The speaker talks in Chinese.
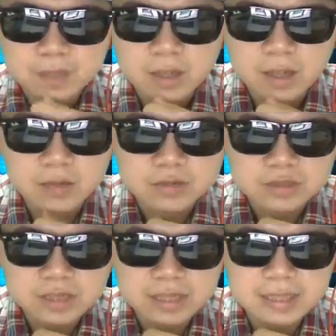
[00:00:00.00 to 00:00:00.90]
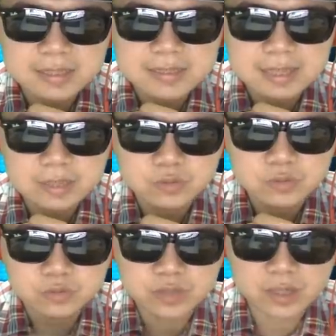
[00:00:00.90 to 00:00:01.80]
好，张燕怡再度
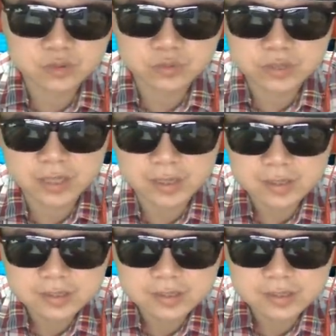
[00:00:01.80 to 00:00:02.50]
出现了出界，